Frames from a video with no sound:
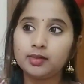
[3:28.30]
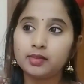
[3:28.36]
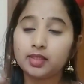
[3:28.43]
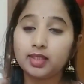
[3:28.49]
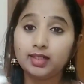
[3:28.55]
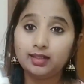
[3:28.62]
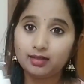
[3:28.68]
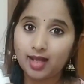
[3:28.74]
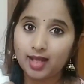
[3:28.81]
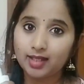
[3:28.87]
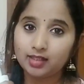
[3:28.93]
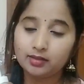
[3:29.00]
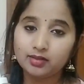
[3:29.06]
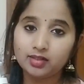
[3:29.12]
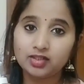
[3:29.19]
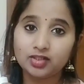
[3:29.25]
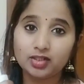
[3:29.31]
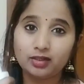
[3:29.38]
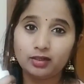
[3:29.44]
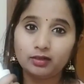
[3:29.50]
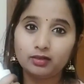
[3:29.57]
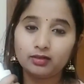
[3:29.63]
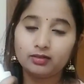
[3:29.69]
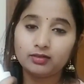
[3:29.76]
స్కిన్ డ్రైనెస్ నుంచి
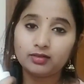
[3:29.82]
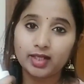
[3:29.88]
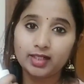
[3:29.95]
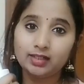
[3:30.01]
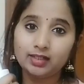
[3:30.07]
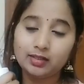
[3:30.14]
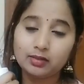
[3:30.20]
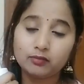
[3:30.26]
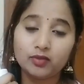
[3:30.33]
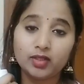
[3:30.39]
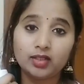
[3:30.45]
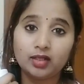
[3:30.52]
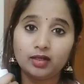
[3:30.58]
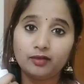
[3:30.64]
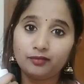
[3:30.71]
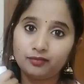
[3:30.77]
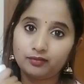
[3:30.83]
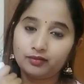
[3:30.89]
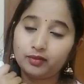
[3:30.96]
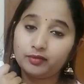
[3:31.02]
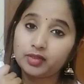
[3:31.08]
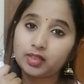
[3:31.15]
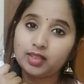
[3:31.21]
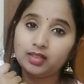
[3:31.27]
డ్రైనెస్ వల్ల
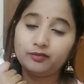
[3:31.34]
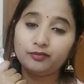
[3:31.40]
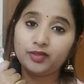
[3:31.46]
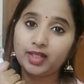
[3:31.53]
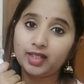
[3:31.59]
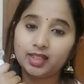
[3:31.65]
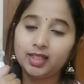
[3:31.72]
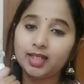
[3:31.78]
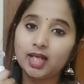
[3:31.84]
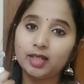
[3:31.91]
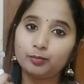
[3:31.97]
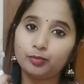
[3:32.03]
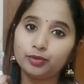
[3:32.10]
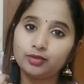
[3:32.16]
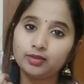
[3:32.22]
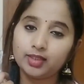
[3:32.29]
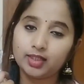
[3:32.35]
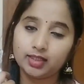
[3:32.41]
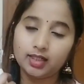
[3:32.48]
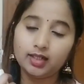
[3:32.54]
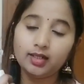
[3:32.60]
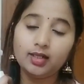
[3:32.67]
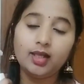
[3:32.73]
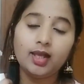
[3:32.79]
స్కిన్ ఫ్లేకీగా అయిపోతుంది
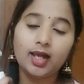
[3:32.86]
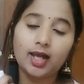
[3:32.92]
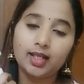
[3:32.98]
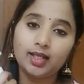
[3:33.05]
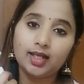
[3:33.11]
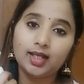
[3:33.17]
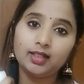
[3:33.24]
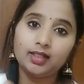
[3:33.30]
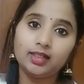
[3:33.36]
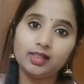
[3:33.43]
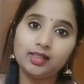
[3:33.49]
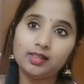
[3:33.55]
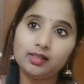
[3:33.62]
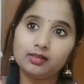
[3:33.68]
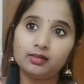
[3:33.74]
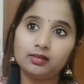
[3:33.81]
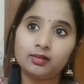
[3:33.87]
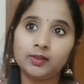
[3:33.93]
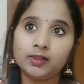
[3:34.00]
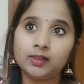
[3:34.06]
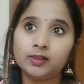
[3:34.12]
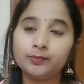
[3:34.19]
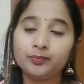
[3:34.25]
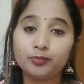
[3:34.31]
కదా అలాంటి
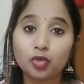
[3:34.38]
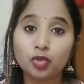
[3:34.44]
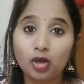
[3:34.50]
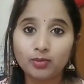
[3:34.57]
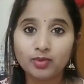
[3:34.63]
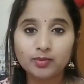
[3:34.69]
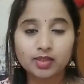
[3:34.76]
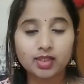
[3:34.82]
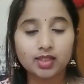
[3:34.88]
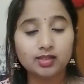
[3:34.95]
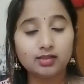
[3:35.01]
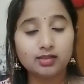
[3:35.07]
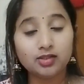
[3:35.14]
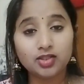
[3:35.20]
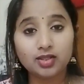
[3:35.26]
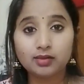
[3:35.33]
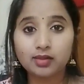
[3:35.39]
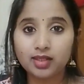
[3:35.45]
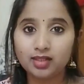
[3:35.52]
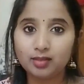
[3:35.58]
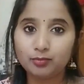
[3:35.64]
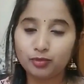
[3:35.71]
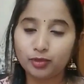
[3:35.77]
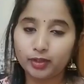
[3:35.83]
ప్రాబ్లమ్స్కి నుంచి
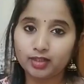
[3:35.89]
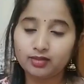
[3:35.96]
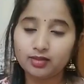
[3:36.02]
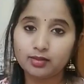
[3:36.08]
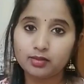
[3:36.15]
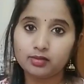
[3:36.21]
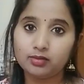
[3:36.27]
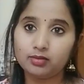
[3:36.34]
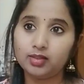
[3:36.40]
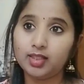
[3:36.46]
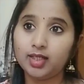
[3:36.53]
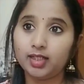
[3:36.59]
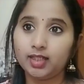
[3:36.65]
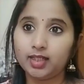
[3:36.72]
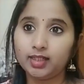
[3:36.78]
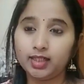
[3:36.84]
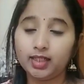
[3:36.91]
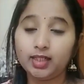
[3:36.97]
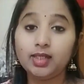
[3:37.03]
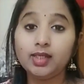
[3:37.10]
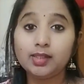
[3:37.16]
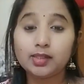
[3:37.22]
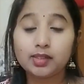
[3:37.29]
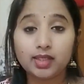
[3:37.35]
స్కిన్ని ప్రొటెక్ట్ చేస్తుంది అలానే
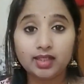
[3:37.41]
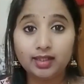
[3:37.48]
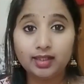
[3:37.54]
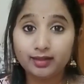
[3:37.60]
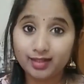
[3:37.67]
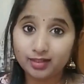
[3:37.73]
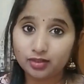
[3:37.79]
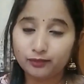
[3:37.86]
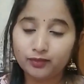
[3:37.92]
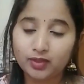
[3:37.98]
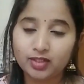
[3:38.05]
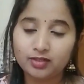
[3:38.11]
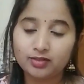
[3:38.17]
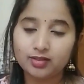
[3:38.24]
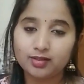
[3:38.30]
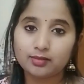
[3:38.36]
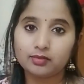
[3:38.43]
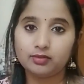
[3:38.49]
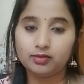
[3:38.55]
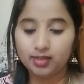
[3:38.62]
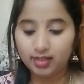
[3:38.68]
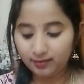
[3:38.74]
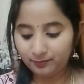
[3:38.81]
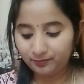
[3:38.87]
స్కిన్ని రెజిమినేట్
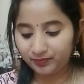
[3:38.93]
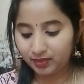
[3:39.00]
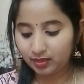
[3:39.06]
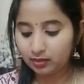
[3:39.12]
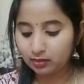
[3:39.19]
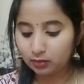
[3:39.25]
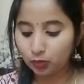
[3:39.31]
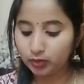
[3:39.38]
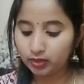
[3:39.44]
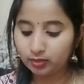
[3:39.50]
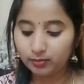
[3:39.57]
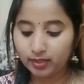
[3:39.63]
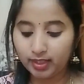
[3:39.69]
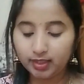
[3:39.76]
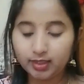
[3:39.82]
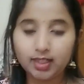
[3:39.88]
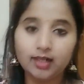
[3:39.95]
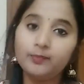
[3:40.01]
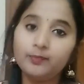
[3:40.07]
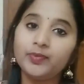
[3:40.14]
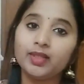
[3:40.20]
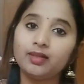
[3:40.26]
చేస్తుంది సో ఇది మెయిన్గా